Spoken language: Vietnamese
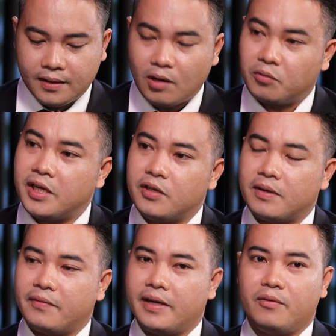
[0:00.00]
Đầu tiên
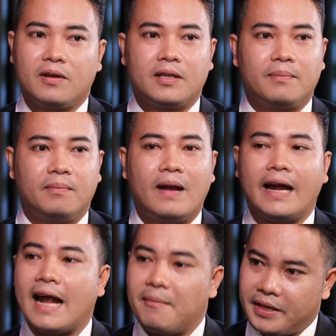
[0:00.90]
chúng ta phải quan tâm
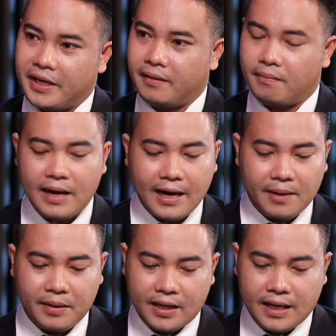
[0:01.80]
flycam là gì.
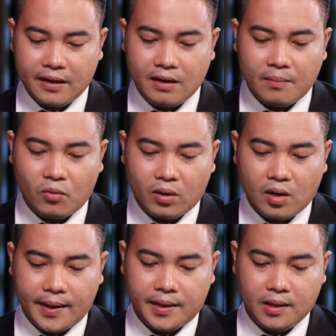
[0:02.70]
Flycam hiện nay đó là một
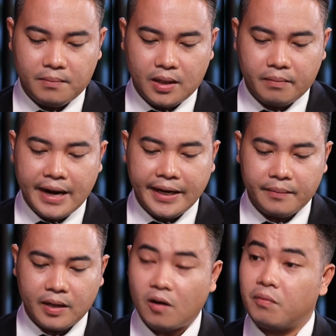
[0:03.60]
cái loại thiết bị
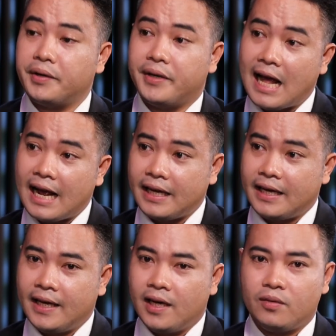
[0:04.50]
bay mà không có người lái.
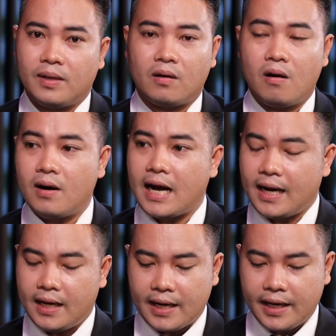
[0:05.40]
Ta có
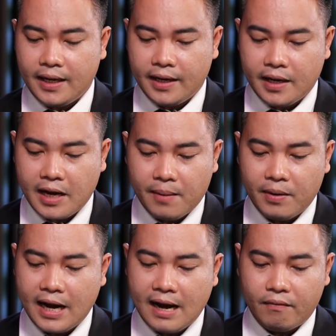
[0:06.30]
gắn cái cái
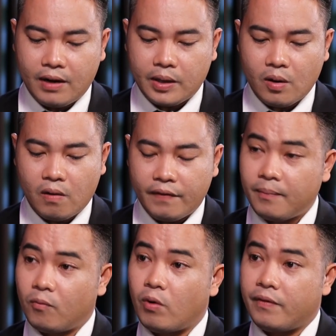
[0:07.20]
camera và cho
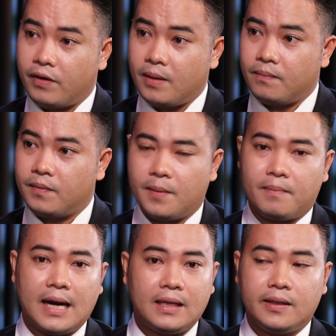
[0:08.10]
phép quay phim,
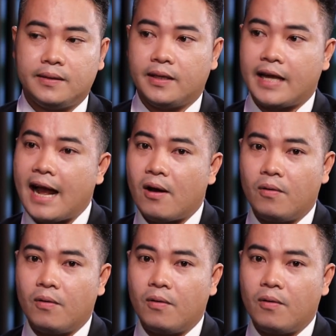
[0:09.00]
chụp ảnh từ trên cao